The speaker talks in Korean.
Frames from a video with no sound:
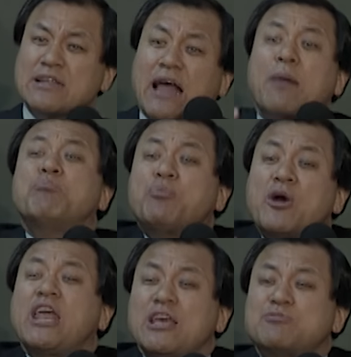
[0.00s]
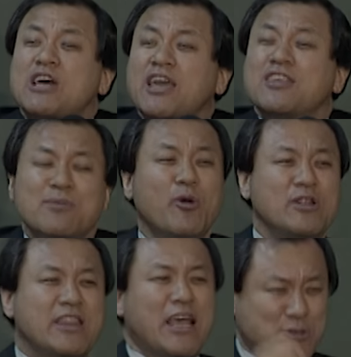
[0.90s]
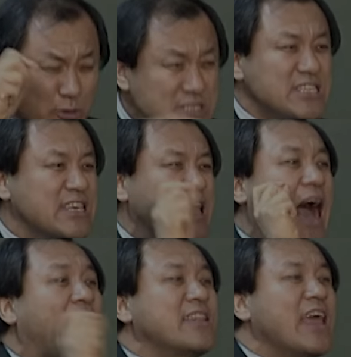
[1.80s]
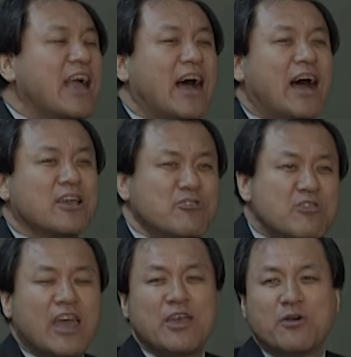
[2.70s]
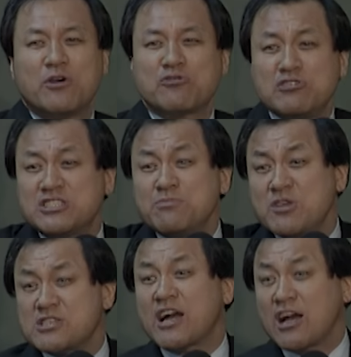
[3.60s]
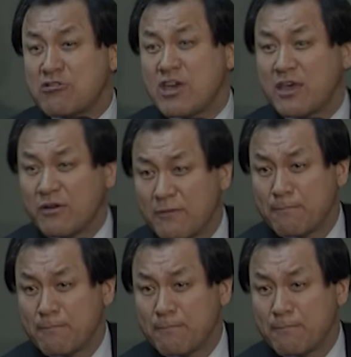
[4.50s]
남편의 입장에서 볼 때 솔직히 아내가 귀해요? 술집 여자가 귀해요?